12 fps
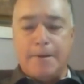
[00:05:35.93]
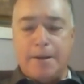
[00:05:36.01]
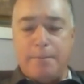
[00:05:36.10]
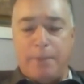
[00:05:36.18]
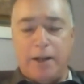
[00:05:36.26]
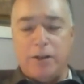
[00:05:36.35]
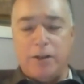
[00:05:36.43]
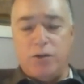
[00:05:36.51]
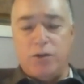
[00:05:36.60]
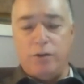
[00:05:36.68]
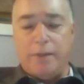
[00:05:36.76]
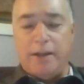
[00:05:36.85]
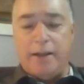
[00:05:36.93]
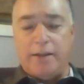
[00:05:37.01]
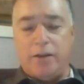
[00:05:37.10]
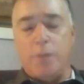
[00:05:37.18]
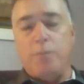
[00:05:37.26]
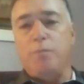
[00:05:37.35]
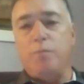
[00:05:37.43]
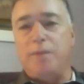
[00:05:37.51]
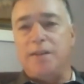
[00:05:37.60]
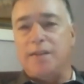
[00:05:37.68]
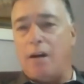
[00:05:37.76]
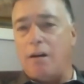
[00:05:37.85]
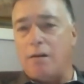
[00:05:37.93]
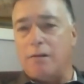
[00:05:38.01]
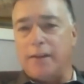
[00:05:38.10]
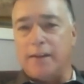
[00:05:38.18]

Il parlait de Dieu, mais il était un peu bizarre